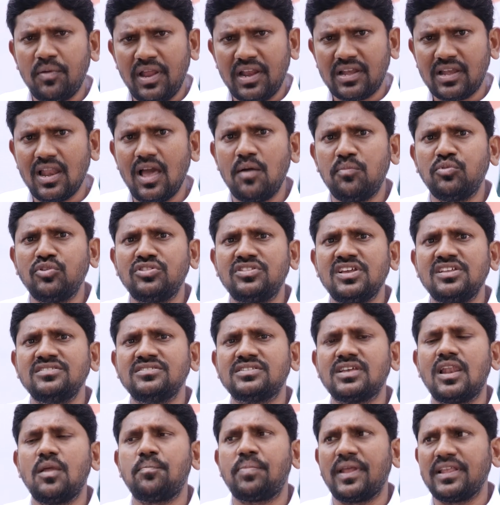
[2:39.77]
ఎట్లా అభివృద్ధి
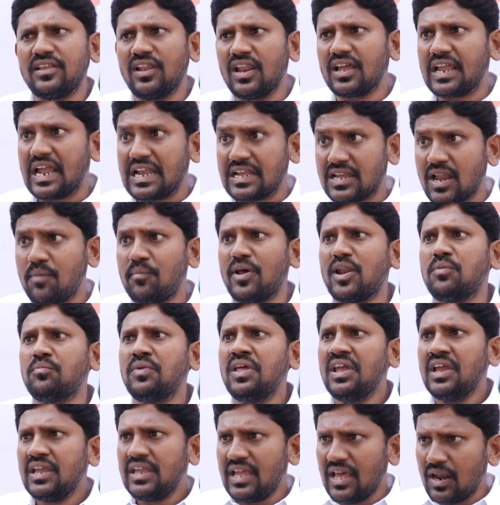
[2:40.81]
చెందాలా ప్రజలకు ఎట్లా మనం
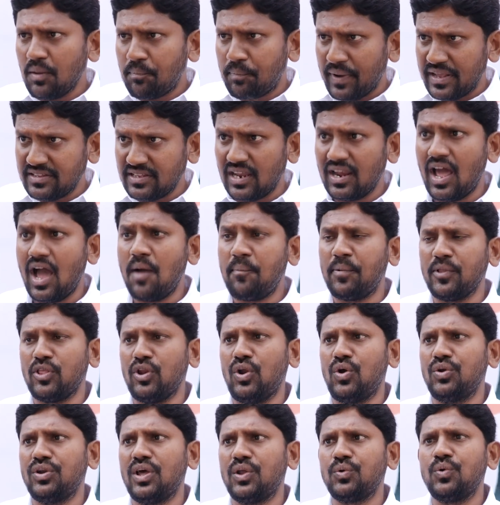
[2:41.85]
ఇవాళ ప్రజల
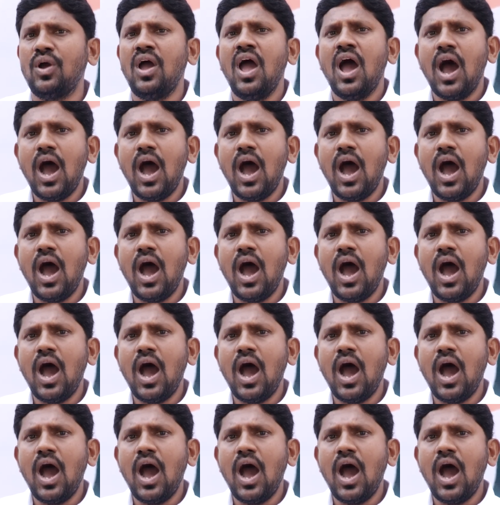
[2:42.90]
ఆపదలో ఉన్నారు